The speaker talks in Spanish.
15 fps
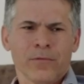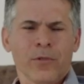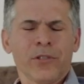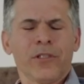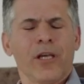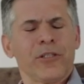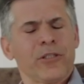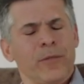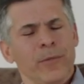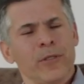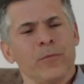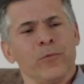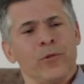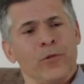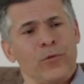¿tú
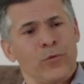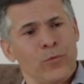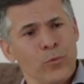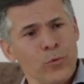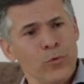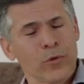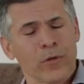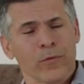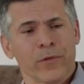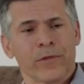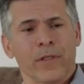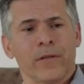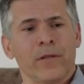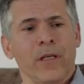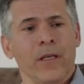realmente crees que todo lo
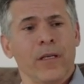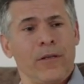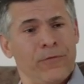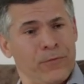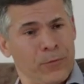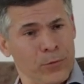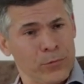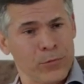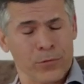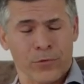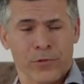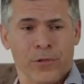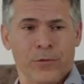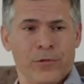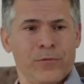que tienes es fruto de
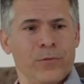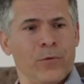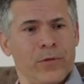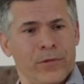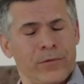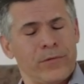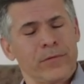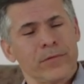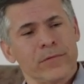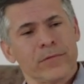tu esfuerzo?